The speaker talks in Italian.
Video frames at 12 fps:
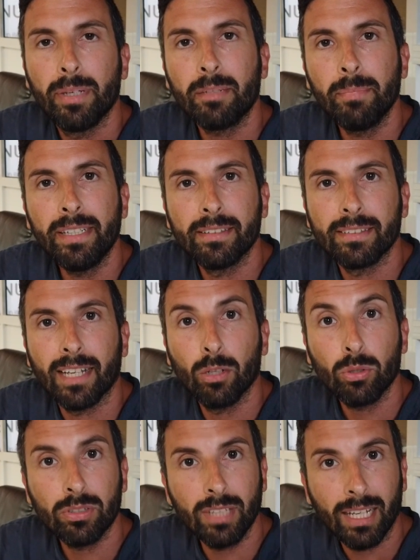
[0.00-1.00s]
permette
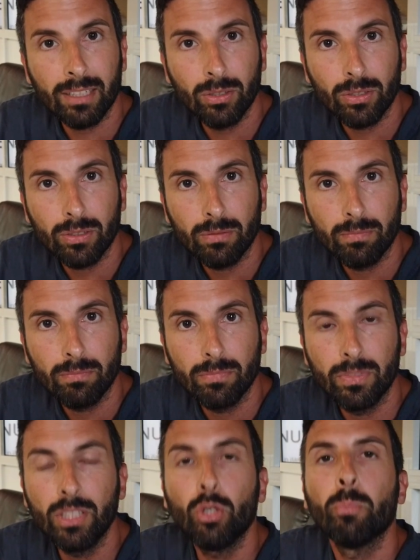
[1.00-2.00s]
allo Stato
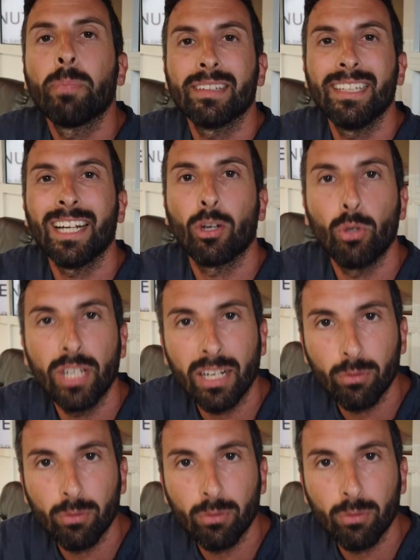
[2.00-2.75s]
di non partire con i